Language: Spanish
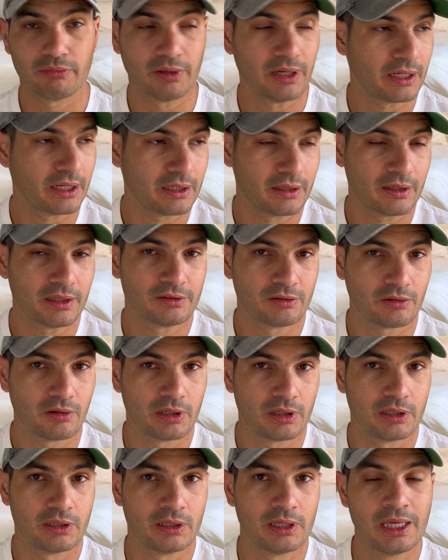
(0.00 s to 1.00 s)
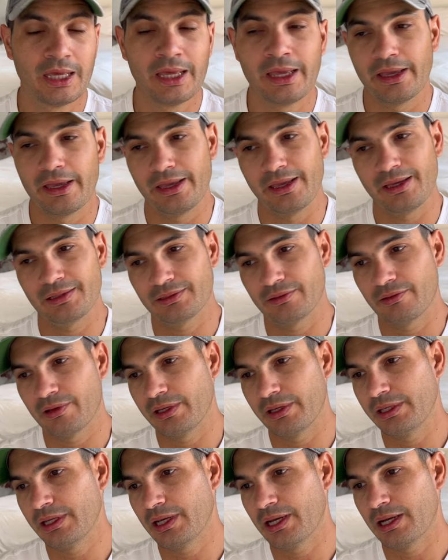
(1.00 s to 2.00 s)
hay que dárselo a él. Ella se
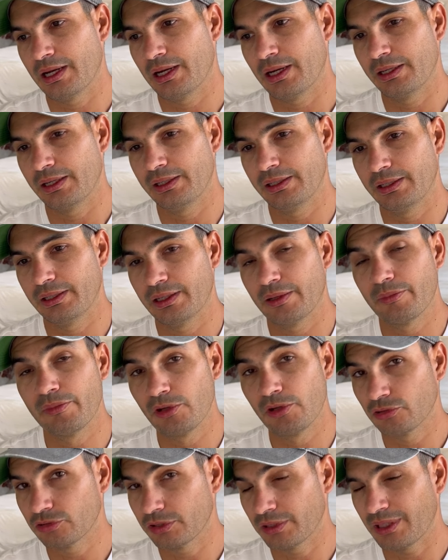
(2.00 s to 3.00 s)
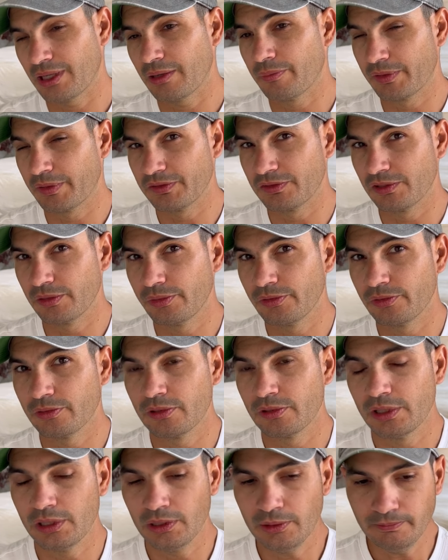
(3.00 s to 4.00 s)
veía nerviosa al principio,
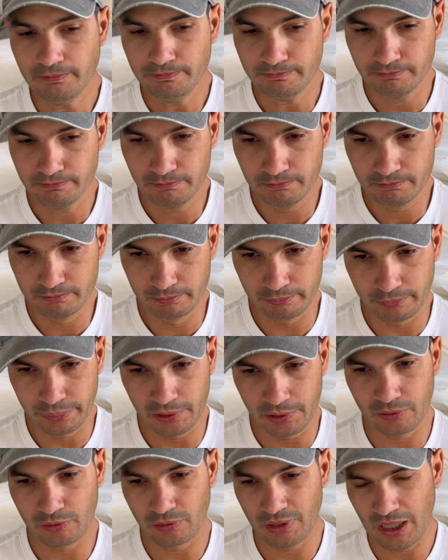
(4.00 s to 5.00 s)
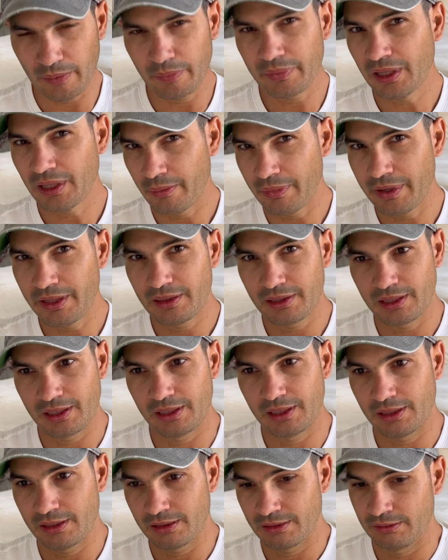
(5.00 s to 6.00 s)
pero
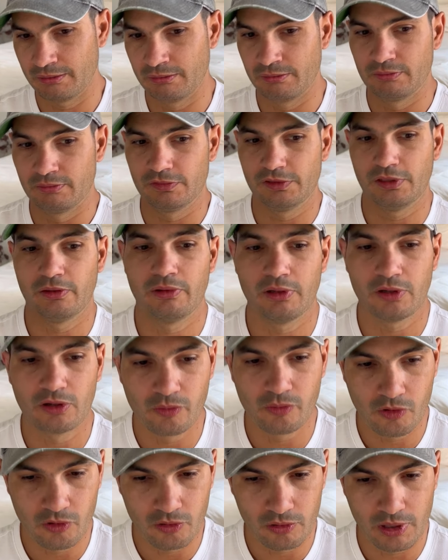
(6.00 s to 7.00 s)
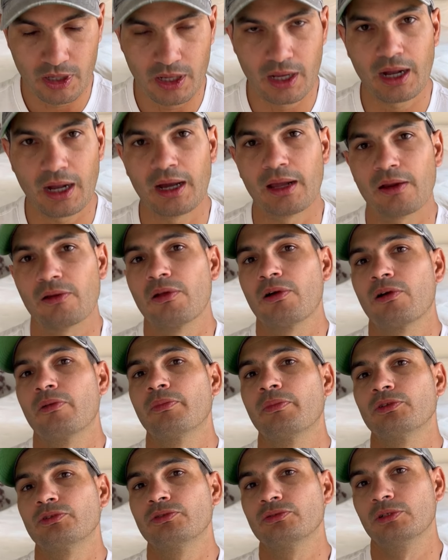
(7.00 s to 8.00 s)
rápidamente se ve cómo agarró la
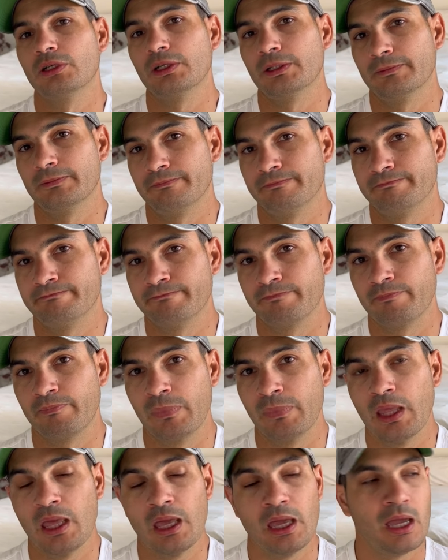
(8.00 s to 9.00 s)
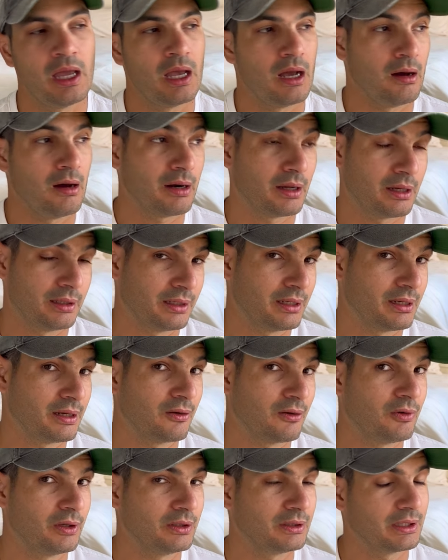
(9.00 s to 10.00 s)
compostura. Ahora hay que tener
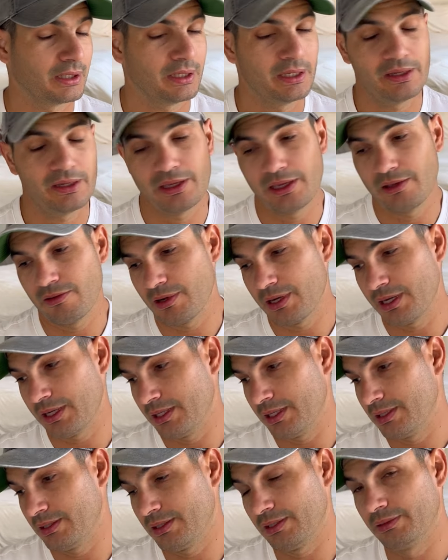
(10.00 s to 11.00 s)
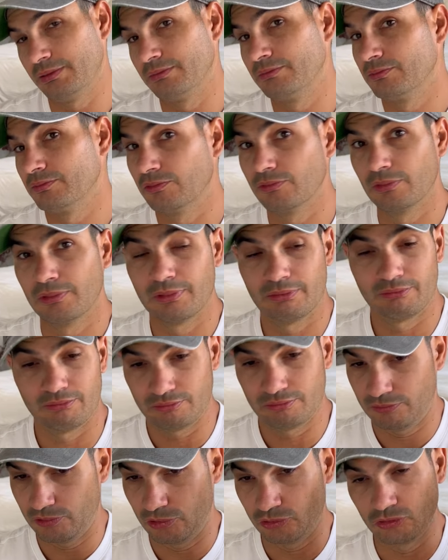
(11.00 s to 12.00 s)
en cuenta que ella lleva
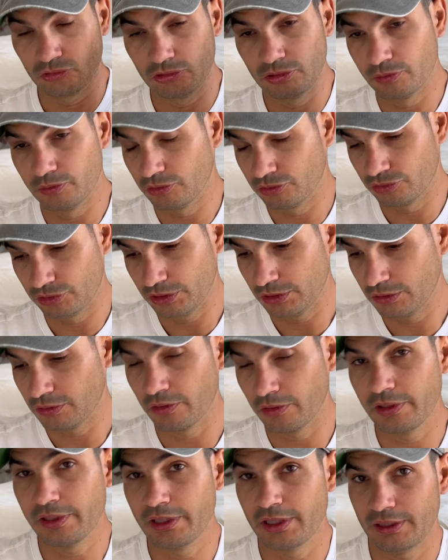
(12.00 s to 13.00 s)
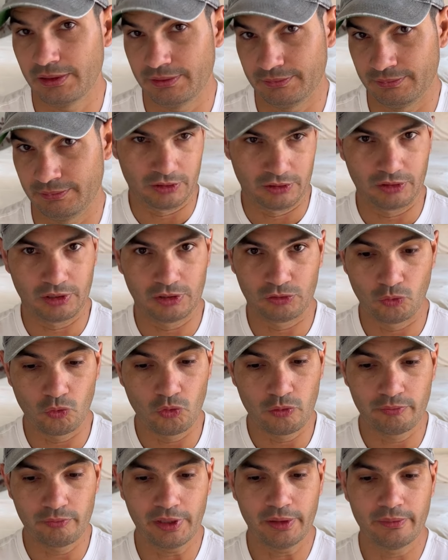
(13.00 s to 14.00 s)
los últimos cinco días,
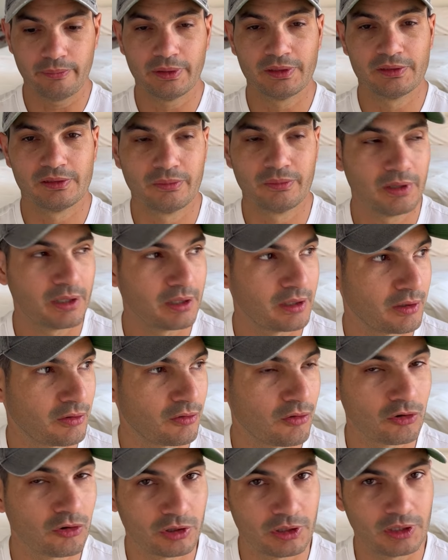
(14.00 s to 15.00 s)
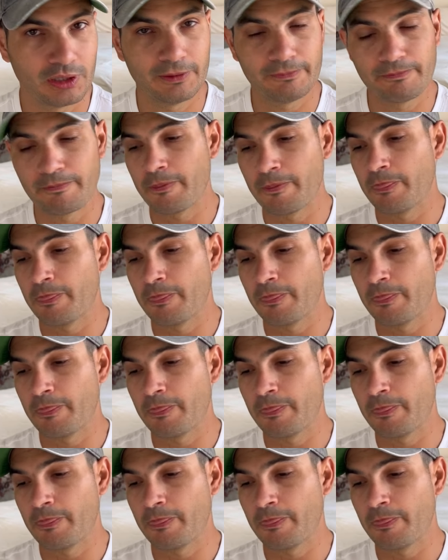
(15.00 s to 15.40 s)
estuvo en Pennsylvania en un hotel